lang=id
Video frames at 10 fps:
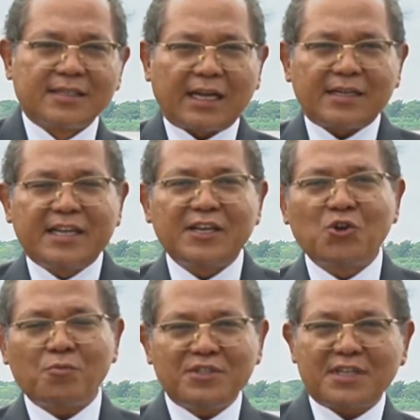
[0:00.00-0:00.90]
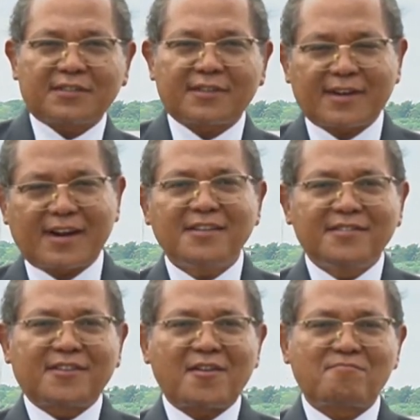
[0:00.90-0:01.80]
dan hidupnya
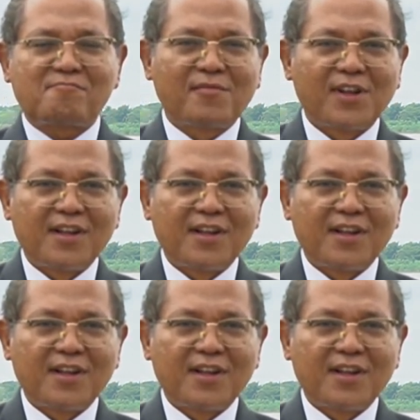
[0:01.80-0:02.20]
terancam